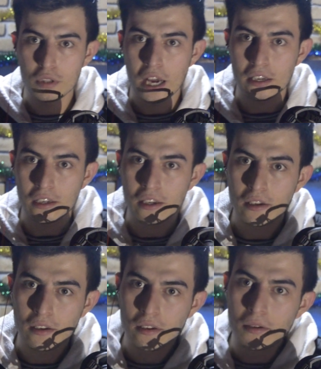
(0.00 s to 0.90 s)
mu da aynı.
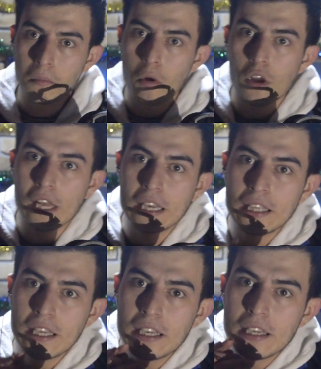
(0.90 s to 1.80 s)

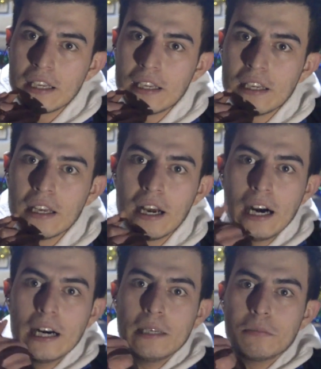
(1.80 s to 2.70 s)
Böyleydi.
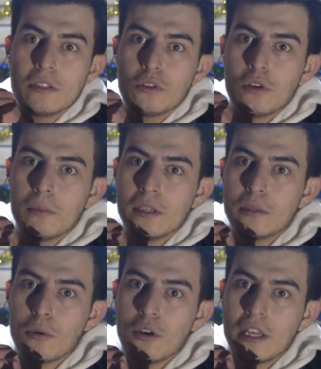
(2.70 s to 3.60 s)
Ayıp da
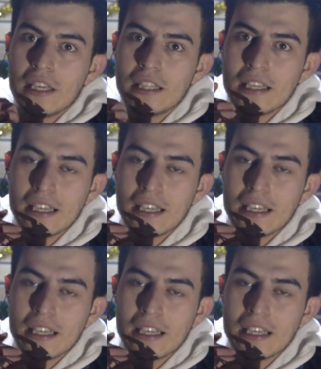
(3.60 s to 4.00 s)
söylemesi böyleydi.